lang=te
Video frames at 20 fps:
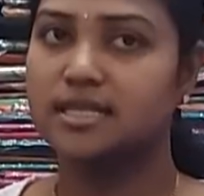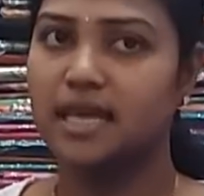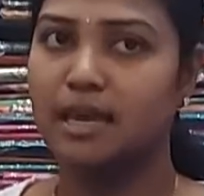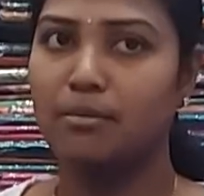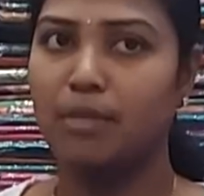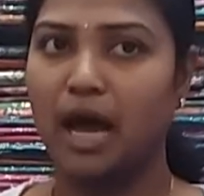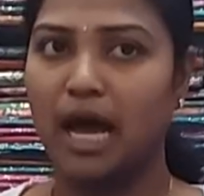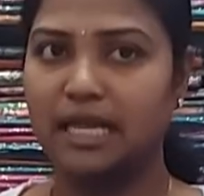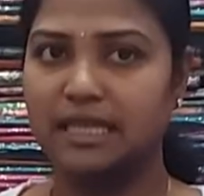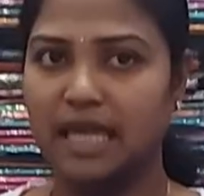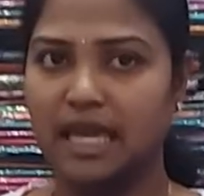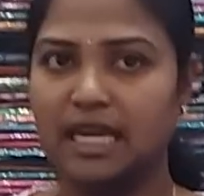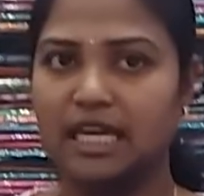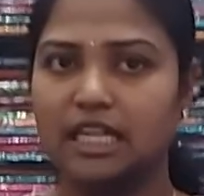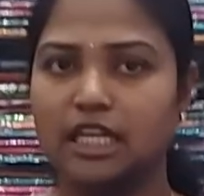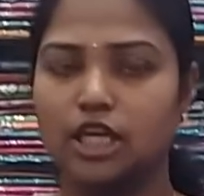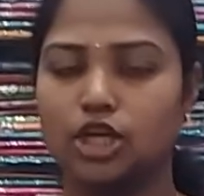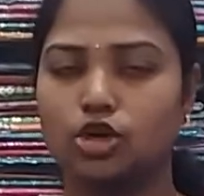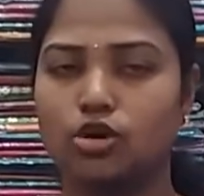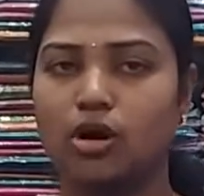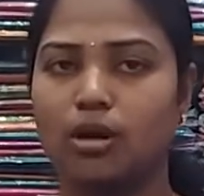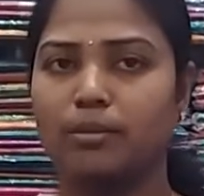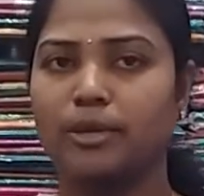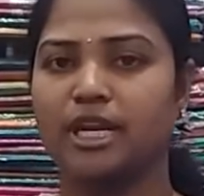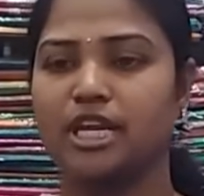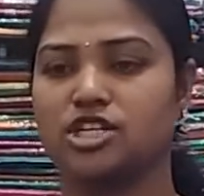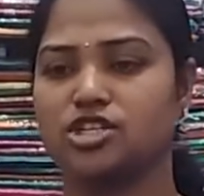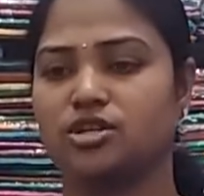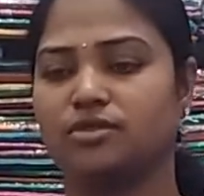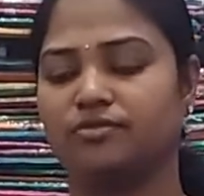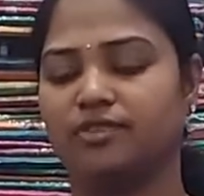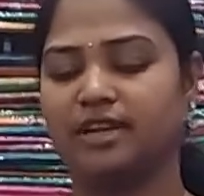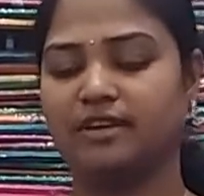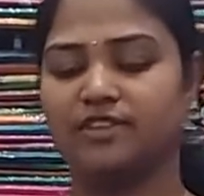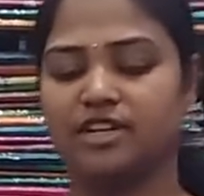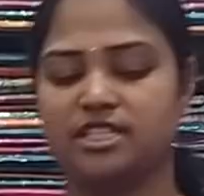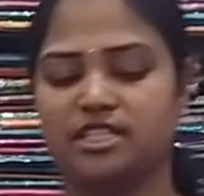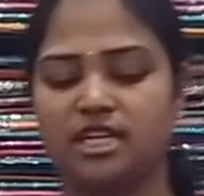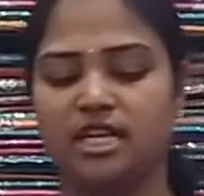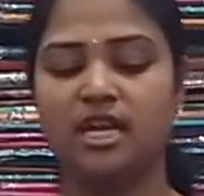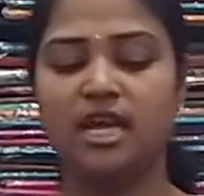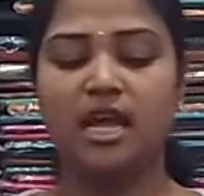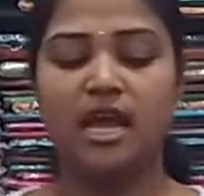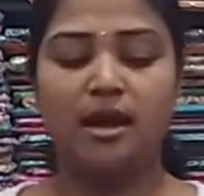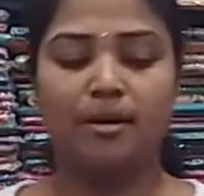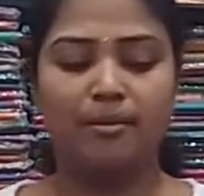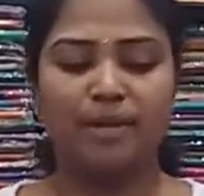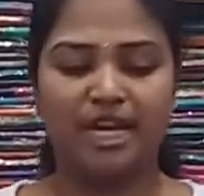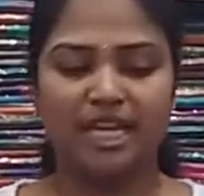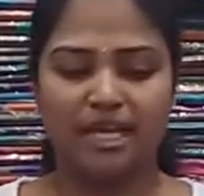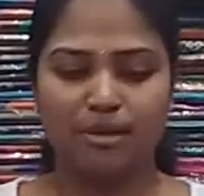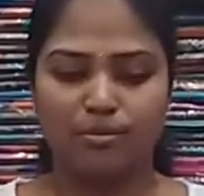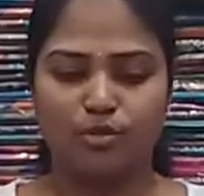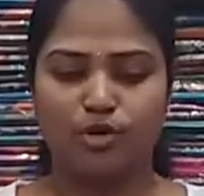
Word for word: సేమ్ అదే కలర్ కాంబినేషన్ ఫ్లవర్స్ ని మనకి